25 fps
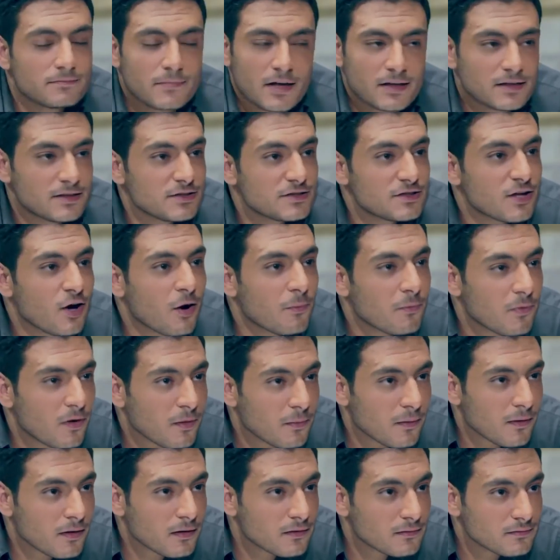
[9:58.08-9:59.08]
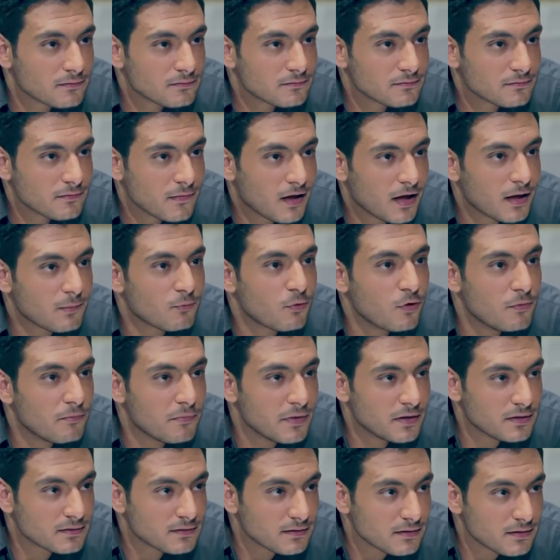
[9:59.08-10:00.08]
مالكيش دعوه بابا
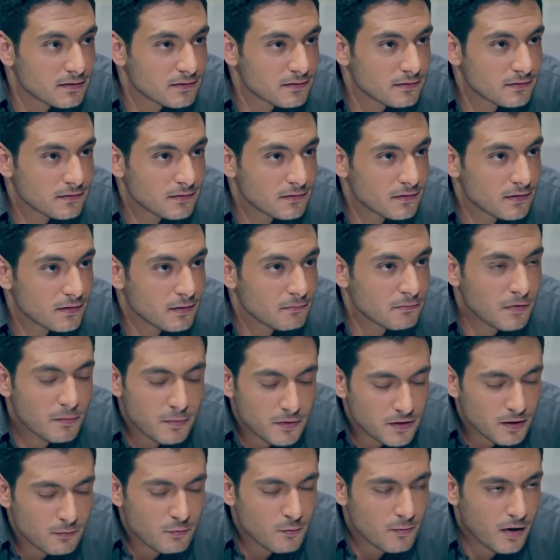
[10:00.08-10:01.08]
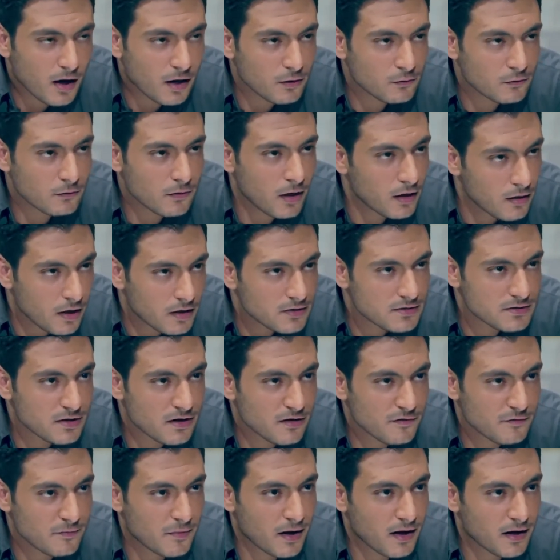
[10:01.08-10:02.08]
المهم انتي بابا دمه محروق انا
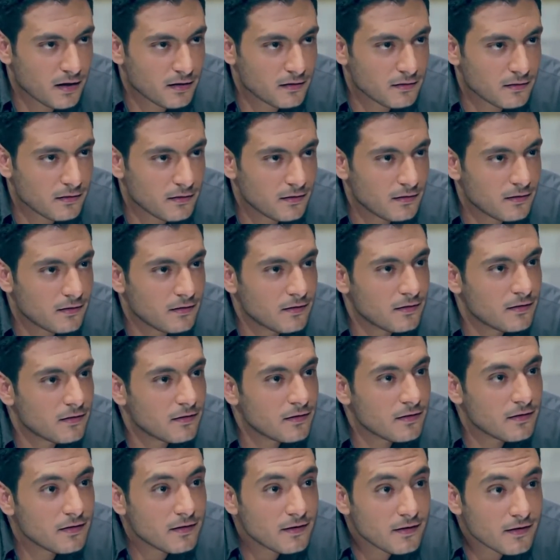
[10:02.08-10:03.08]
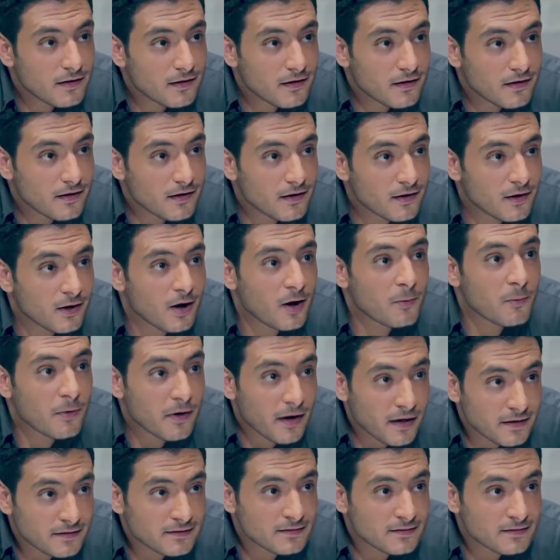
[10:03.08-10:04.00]
هتصرف معاه القمر انا